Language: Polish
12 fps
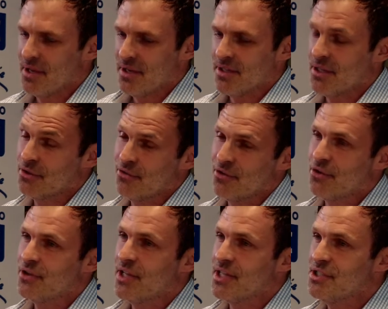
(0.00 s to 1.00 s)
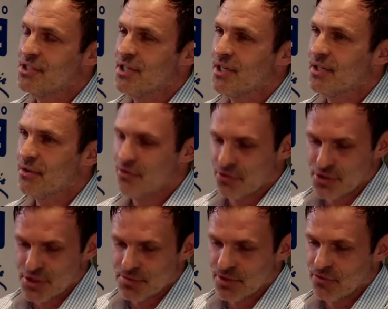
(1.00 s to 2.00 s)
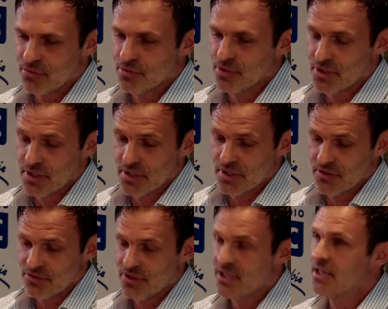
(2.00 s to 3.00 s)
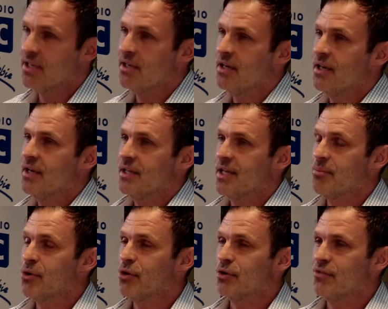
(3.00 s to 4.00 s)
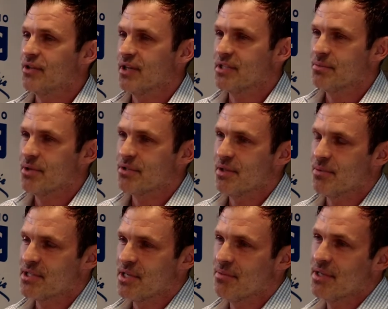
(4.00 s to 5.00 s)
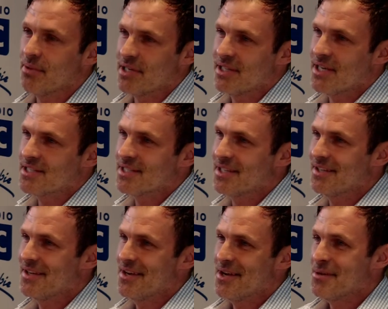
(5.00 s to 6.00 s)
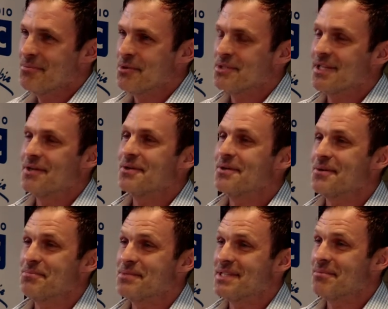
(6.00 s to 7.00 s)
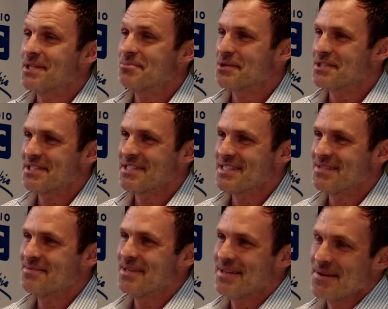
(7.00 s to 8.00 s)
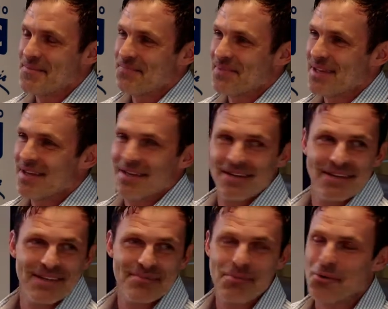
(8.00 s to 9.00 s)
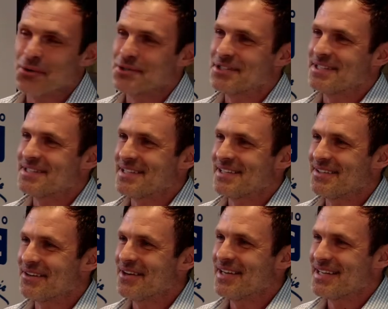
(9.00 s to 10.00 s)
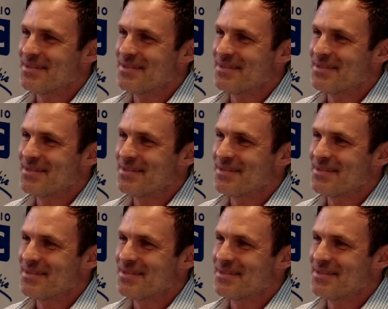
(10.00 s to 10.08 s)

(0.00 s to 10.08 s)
Tak to wygląda na dzisiaj. Otworzyliśmy nową e, filię na Mokotowie, także bardzo zapraszamy na Marynarskiej. Można e, przyjemne z pożytecznym e, połączyć czyli, do galerii